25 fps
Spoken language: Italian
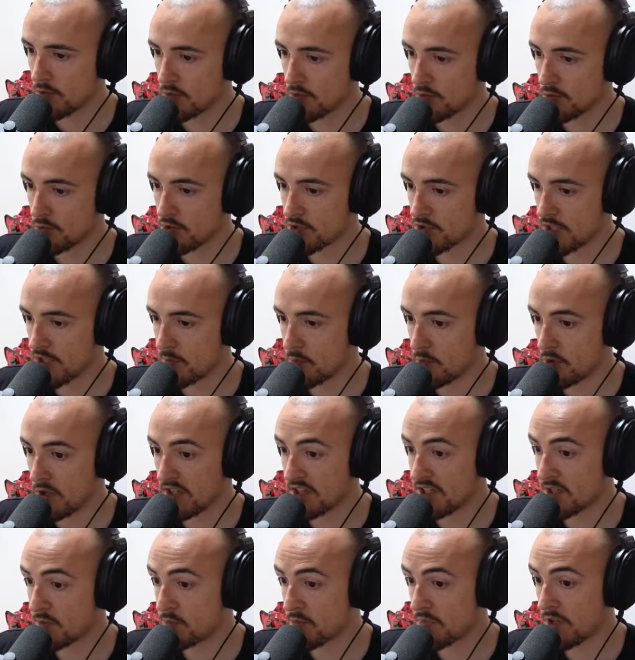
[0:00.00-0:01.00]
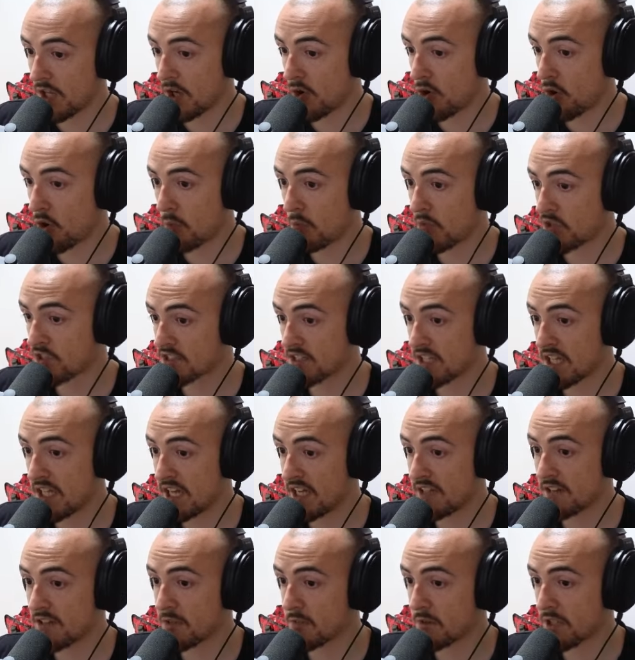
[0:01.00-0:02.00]
useremo la, la cobble
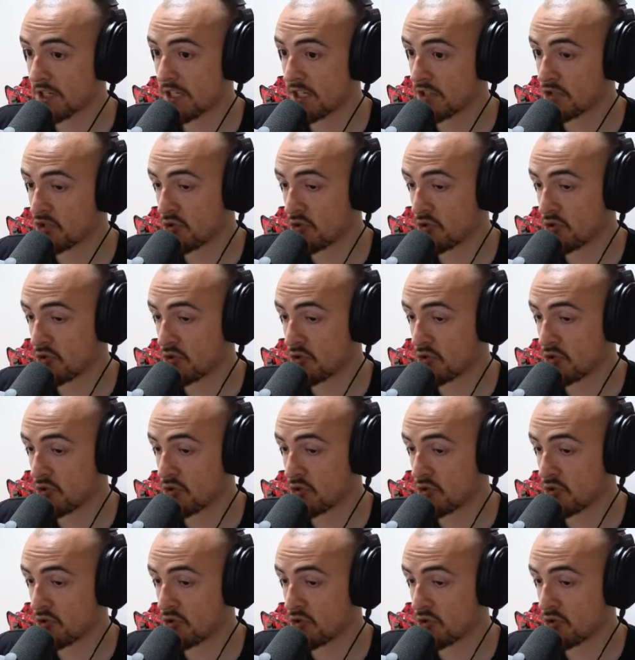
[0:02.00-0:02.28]
slate perché